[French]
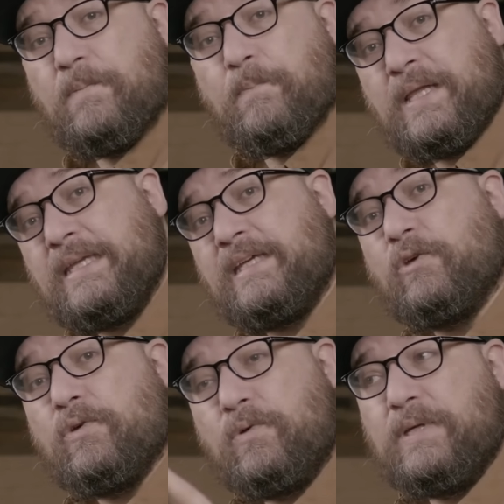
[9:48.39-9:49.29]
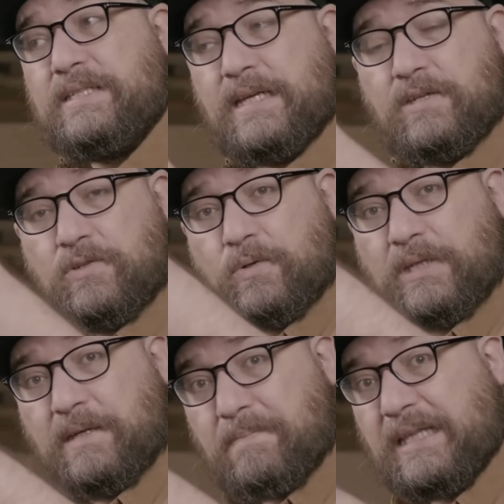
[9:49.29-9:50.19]
pendant que eux ils tirent sur
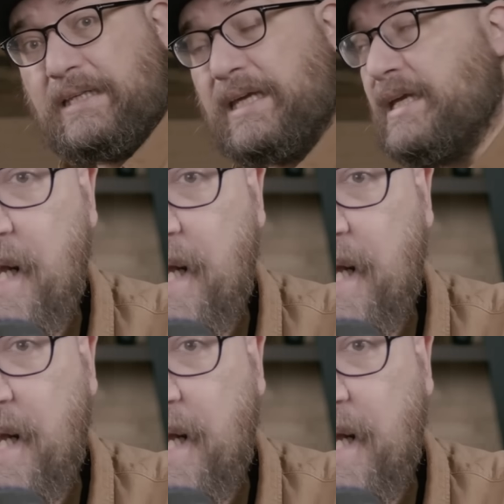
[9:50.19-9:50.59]
des mannequins,